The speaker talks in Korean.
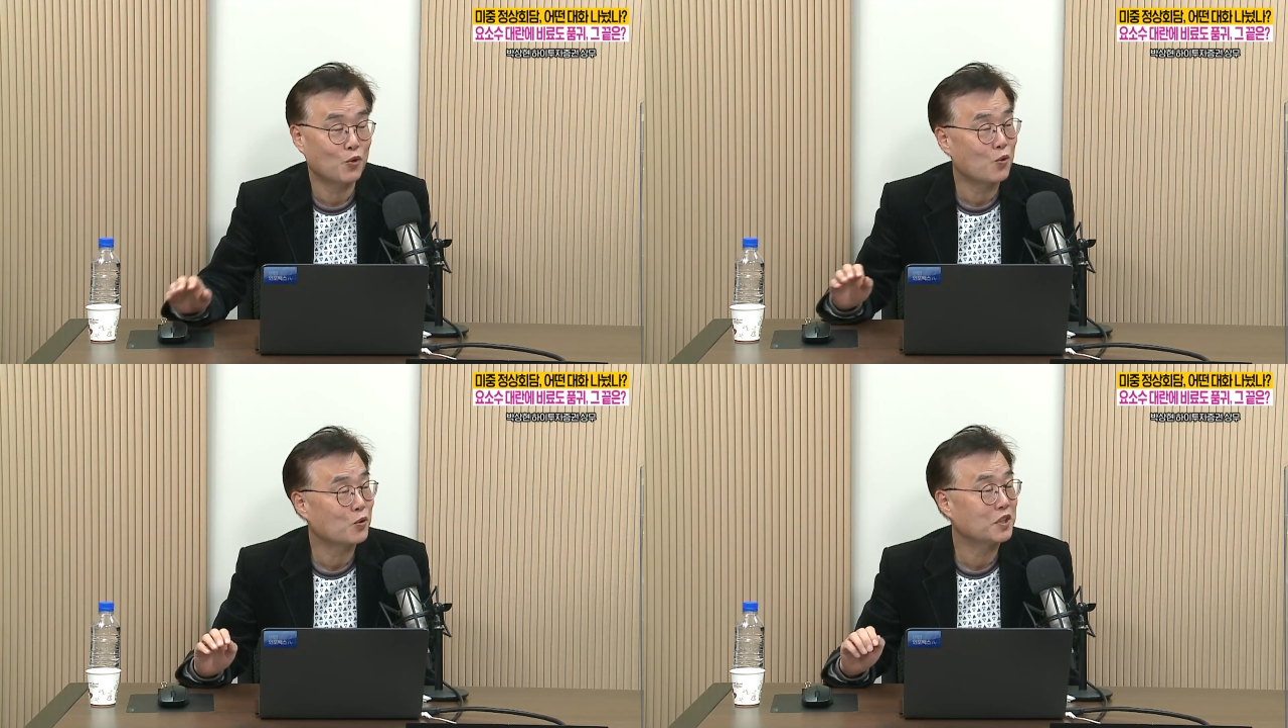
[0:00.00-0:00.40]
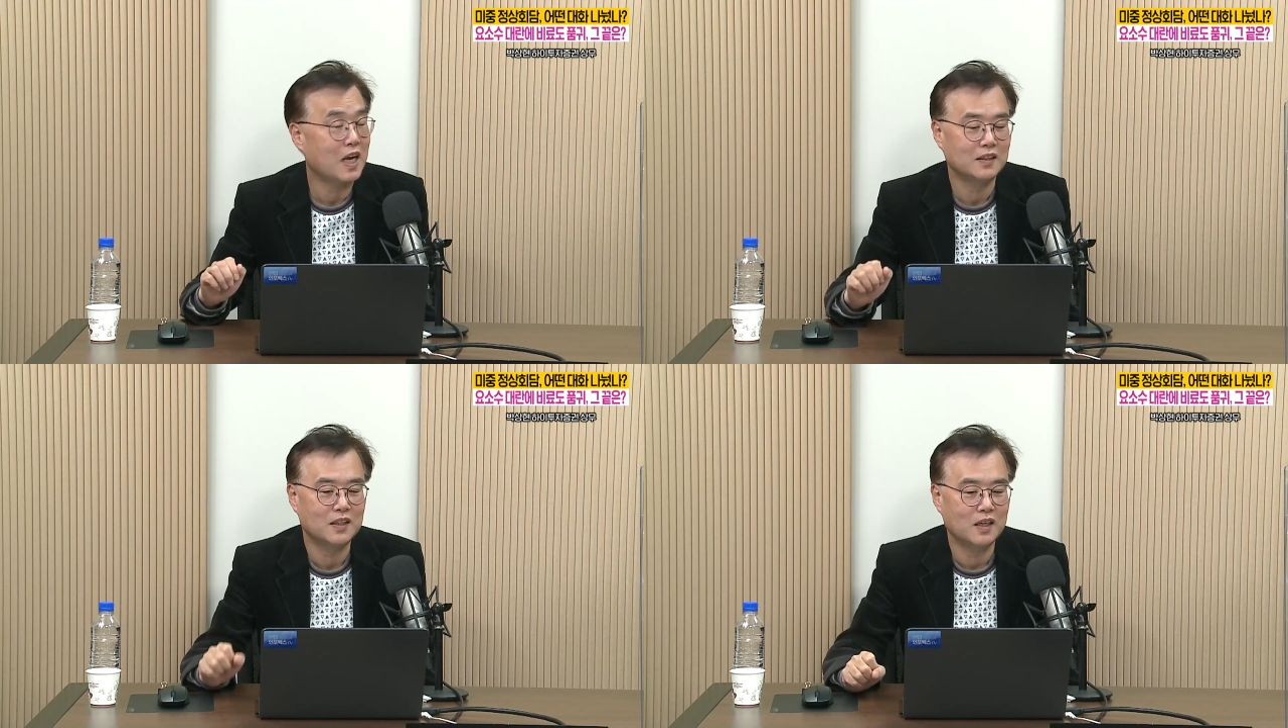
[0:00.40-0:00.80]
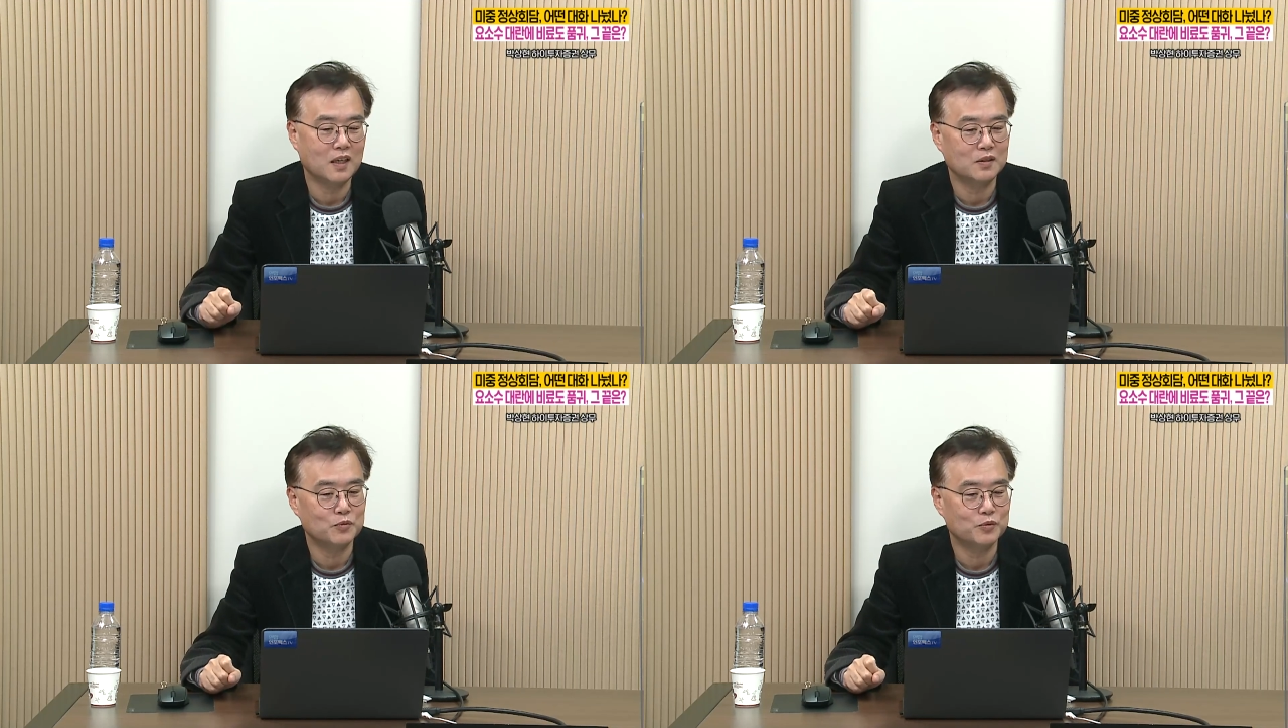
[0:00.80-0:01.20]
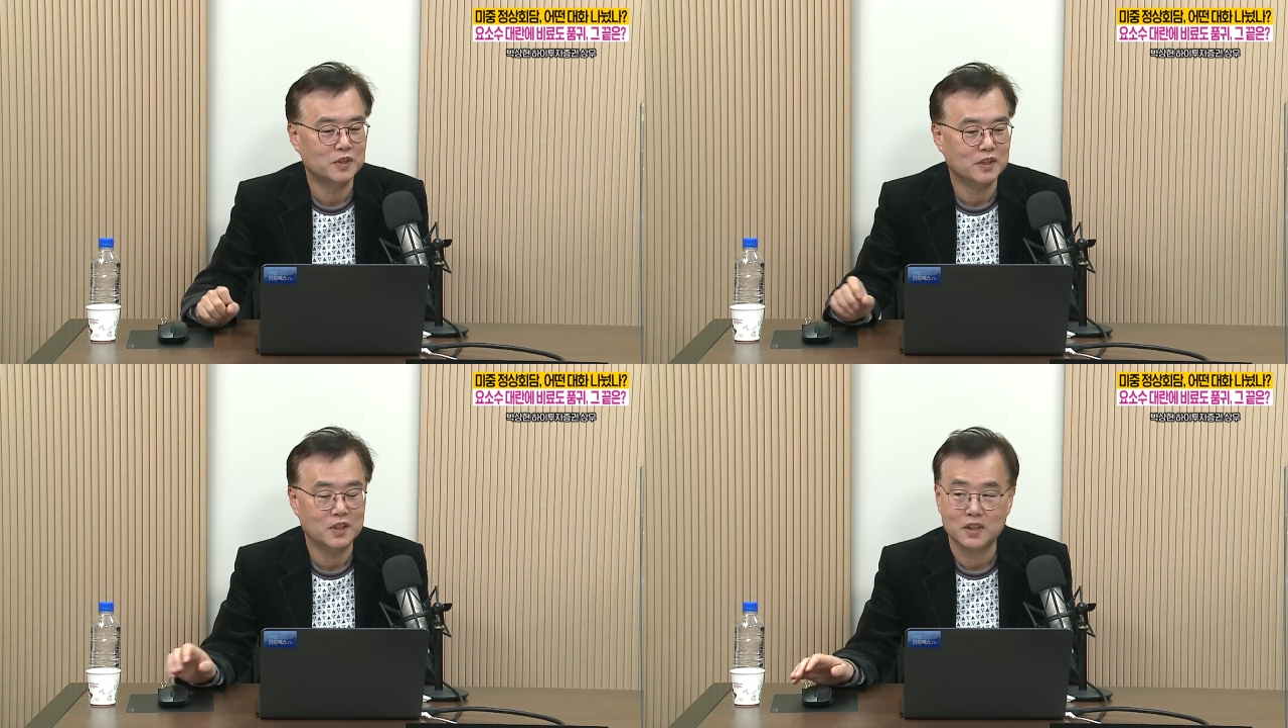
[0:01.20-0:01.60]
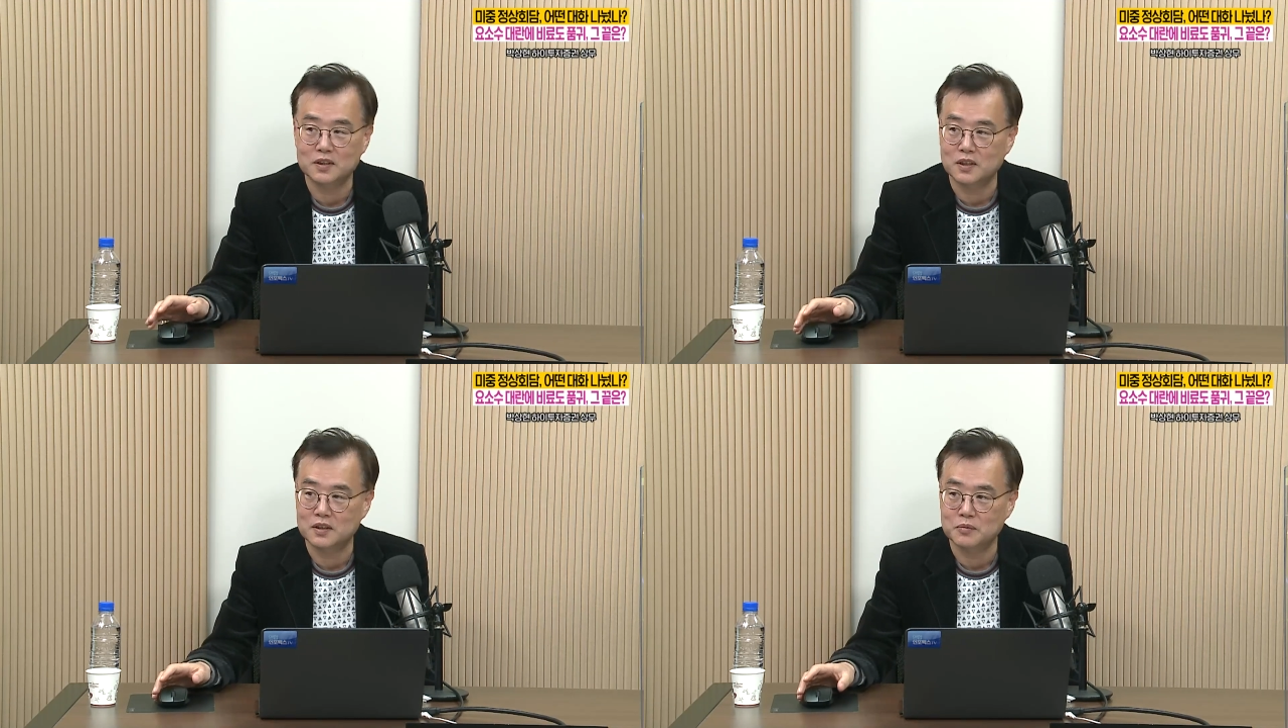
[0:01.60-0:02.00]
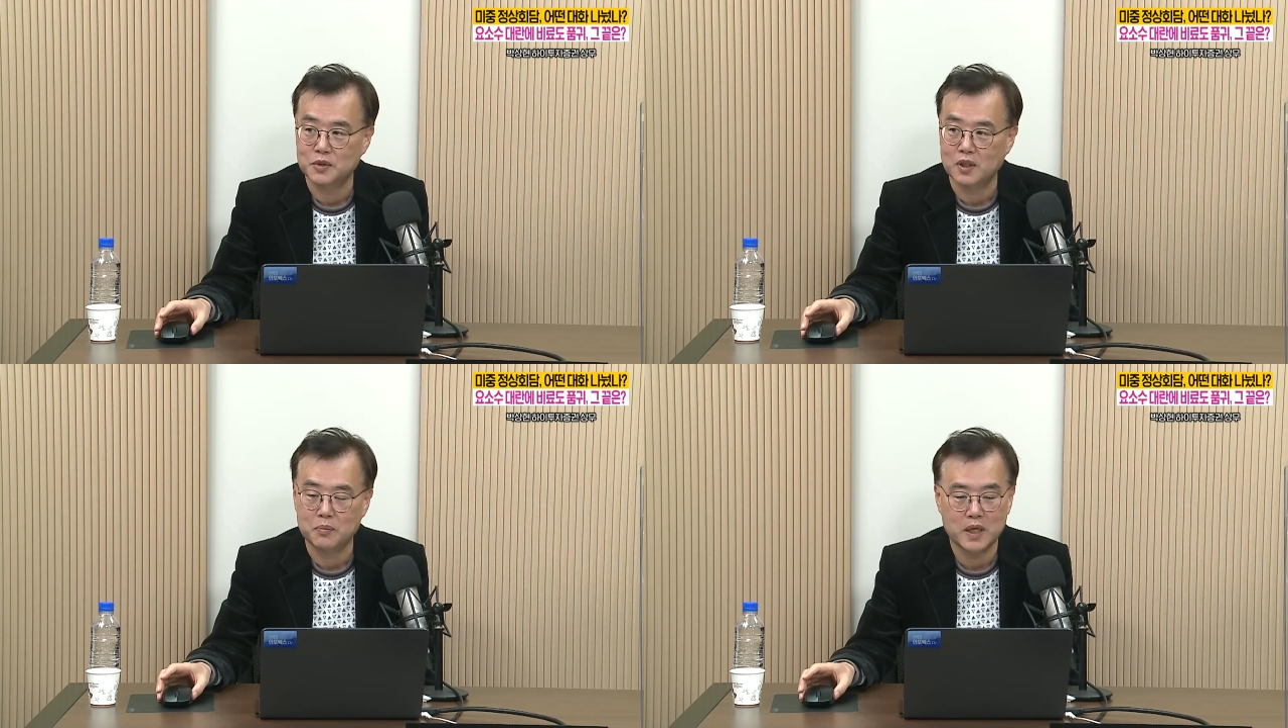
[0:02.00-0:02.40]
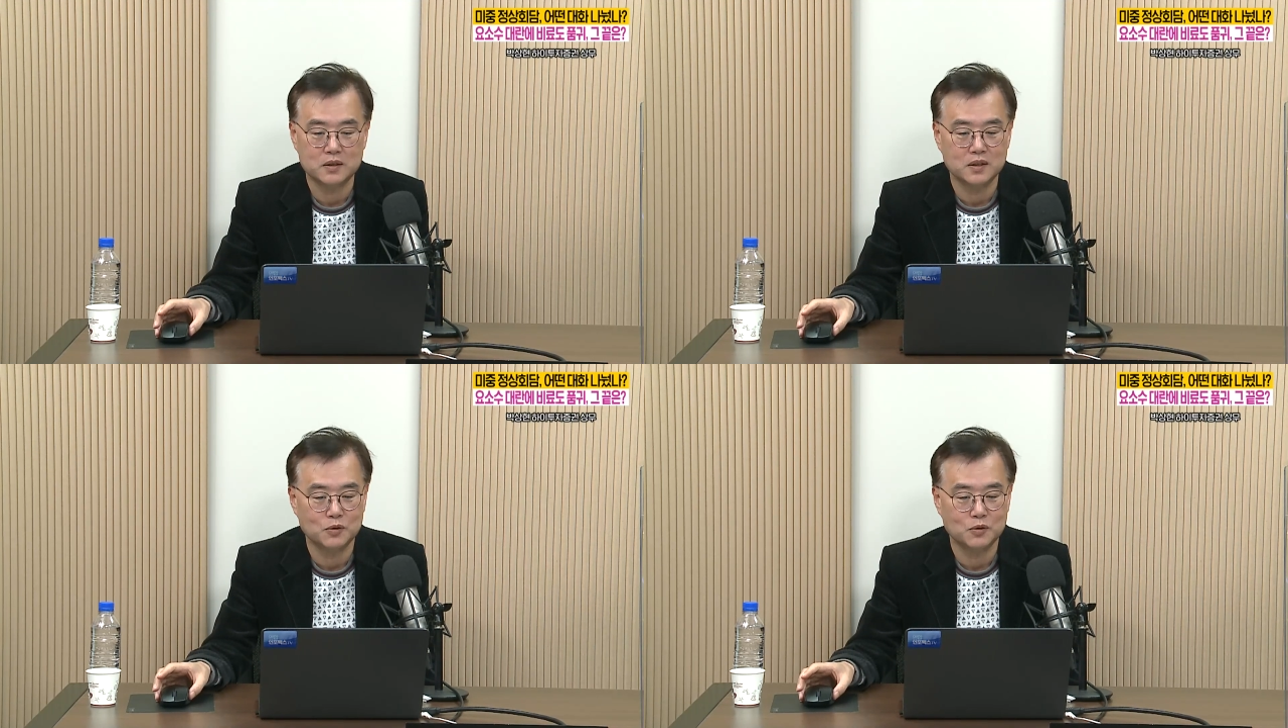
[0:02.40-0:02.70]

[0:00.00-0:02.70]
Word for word: 녹록지 않다라는 부분 자체가 이제 지금 제가 바이든